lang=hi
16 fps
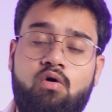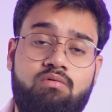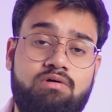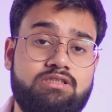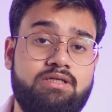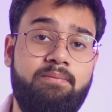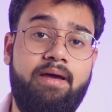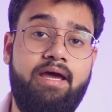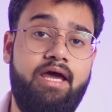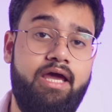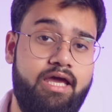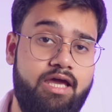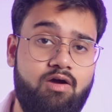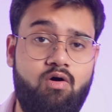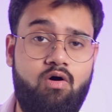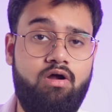वैसे मैं
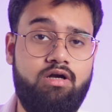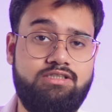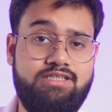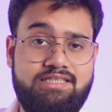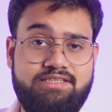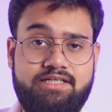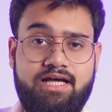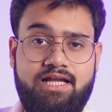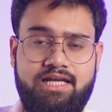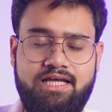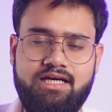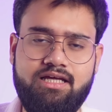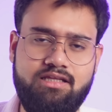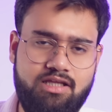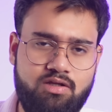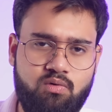एक और चार्जर का
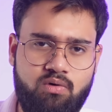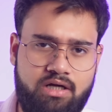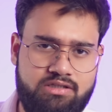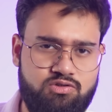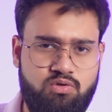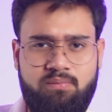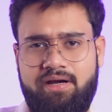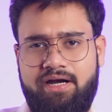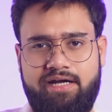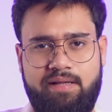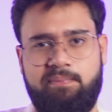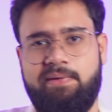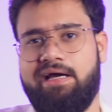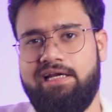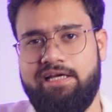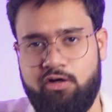लिंक दे दूंगा जो मैं
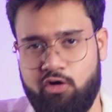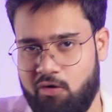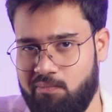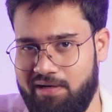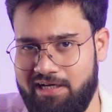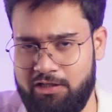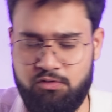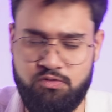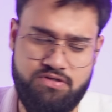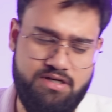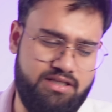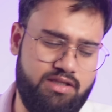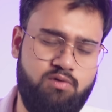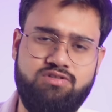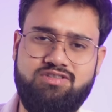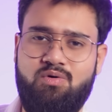टिपिकली नॉर्मली यूज
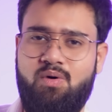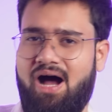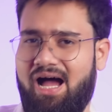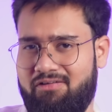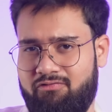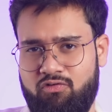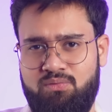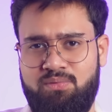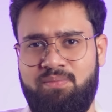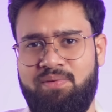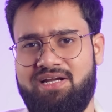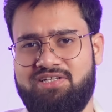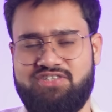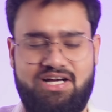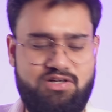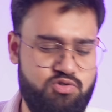करता हूँ जो आईफोन भी
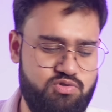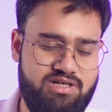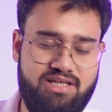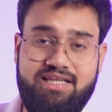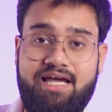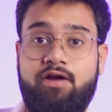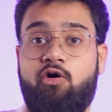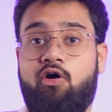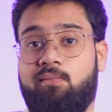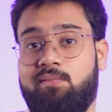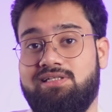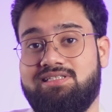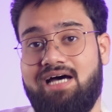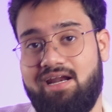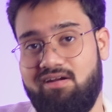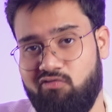मेरा चार्ज हो जाता है नॉर्मल
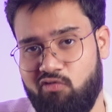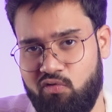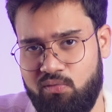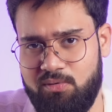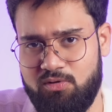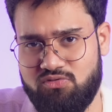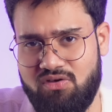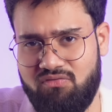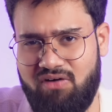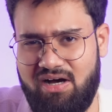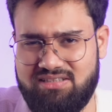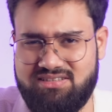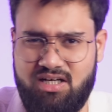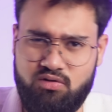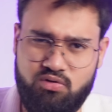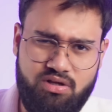सारे फोन भी उससे
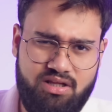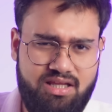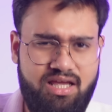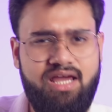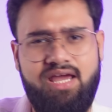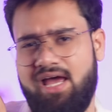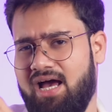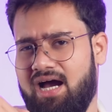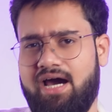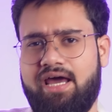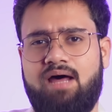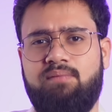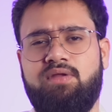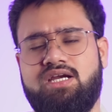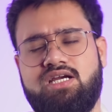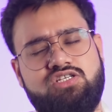फास्ट चार्ज हो जाते हैं अगर
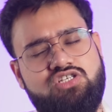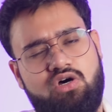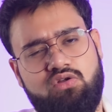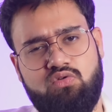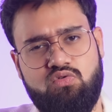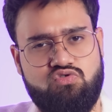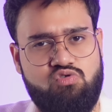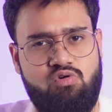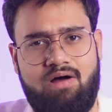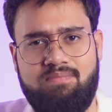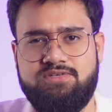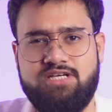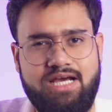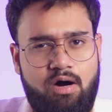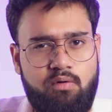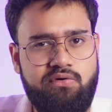आप देखना चाहो तो उसको आप
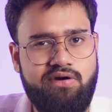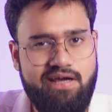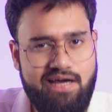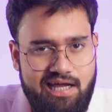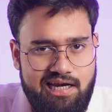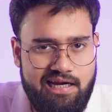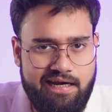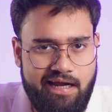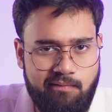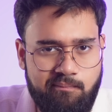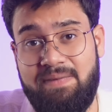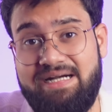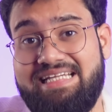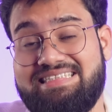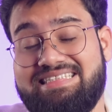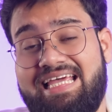चेकआउट कर लेना
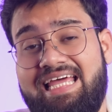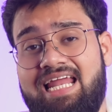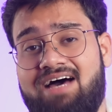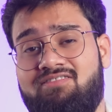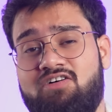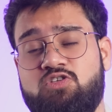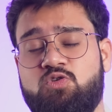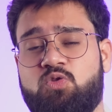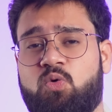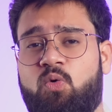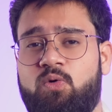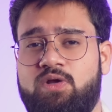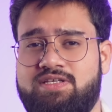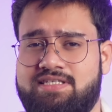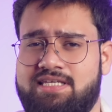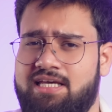बट इसके अलावा जो
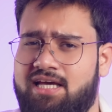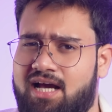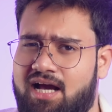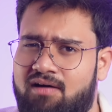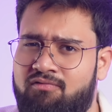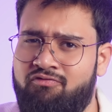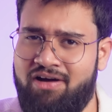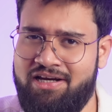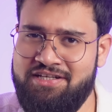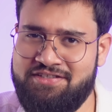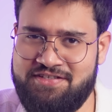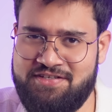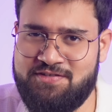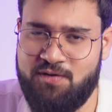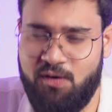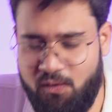थोड़ी सी कम वाली
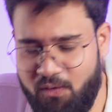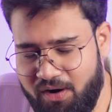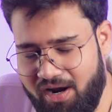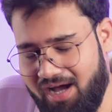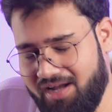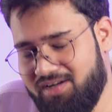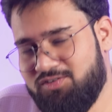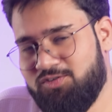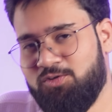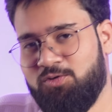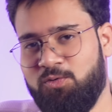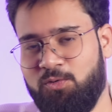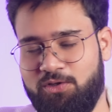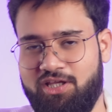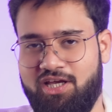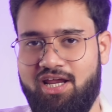चीज और आना
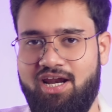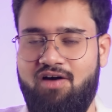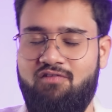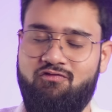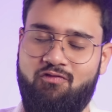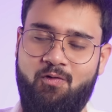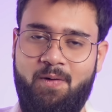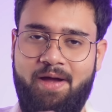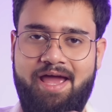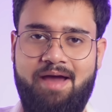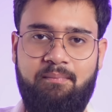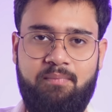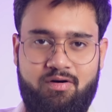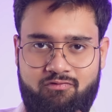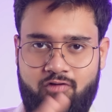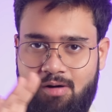शुरू होती है ना वो है
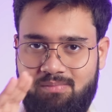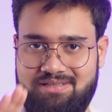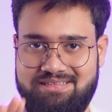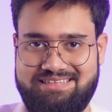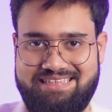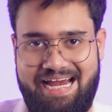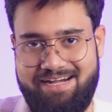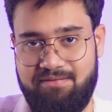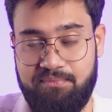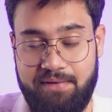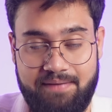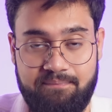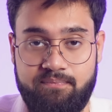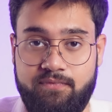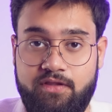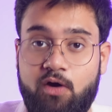परफॉर्मेंस साइड में
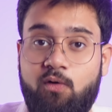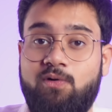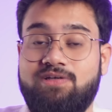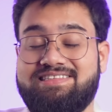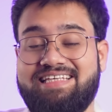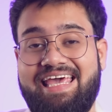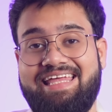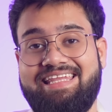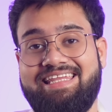देखो इसके